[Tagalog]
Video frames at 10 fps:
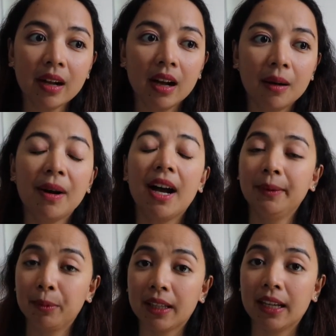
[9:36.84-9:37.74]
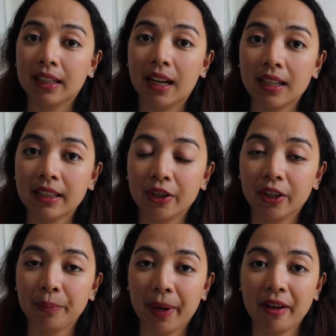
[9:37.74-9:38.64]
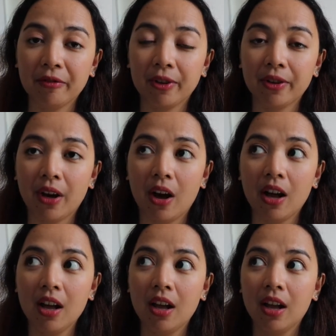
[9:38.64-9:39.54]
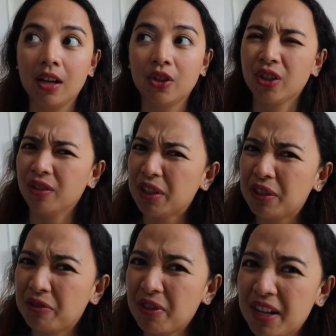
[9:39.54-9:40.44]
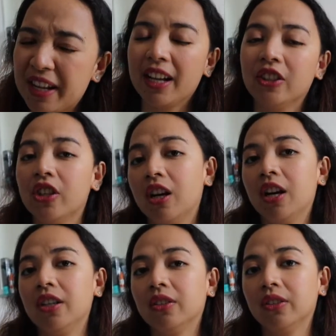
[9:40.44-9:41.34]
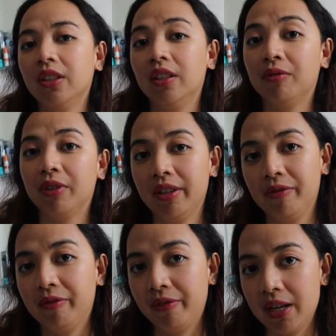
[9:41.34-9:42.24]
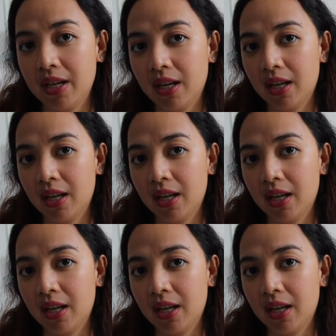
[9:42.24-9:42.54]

uh, mahal pa talaga kasi you're paying for the service fee and saka yung delivery fee.